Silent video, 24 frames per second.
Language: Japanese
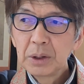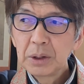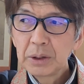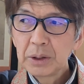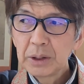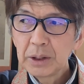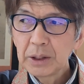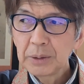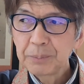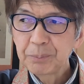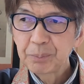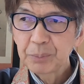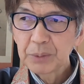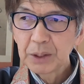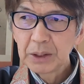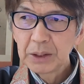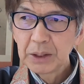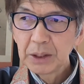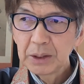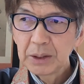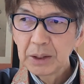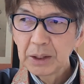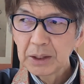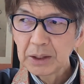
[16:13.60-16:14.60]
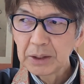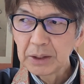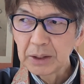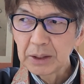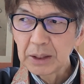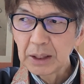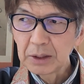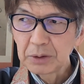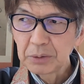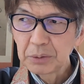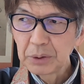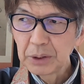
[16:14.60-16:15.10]
で、家の中で
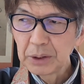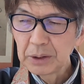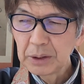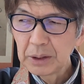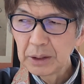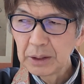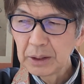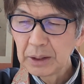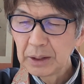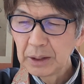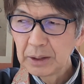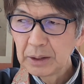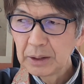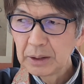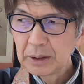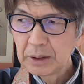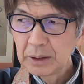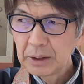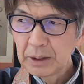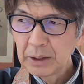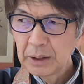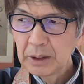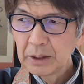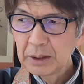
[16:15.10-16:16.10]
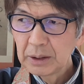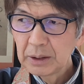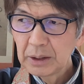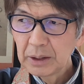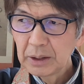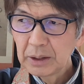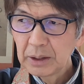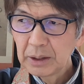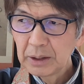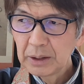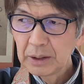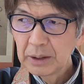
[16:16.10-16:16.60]
隠れていて、
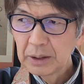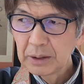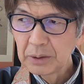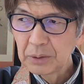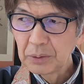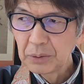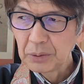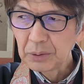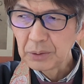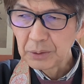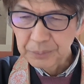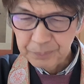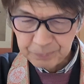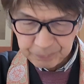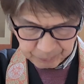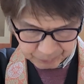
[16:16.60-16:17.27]
で、えこ